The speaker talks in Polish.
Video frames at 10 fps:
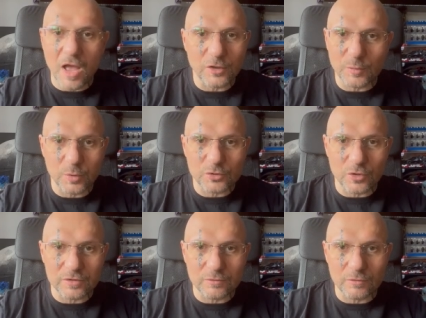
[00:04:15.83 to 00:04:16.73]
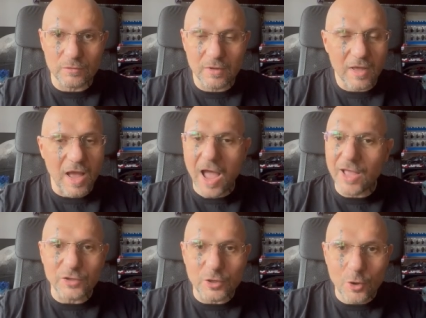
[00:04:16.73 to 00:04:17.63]
ani początku,
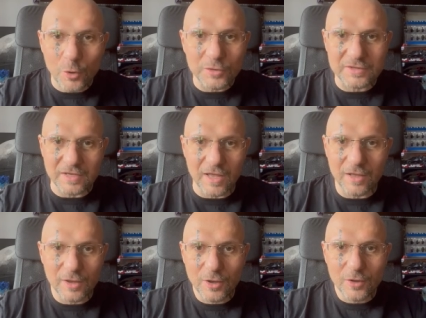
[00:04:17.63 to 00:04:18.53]
ani końca.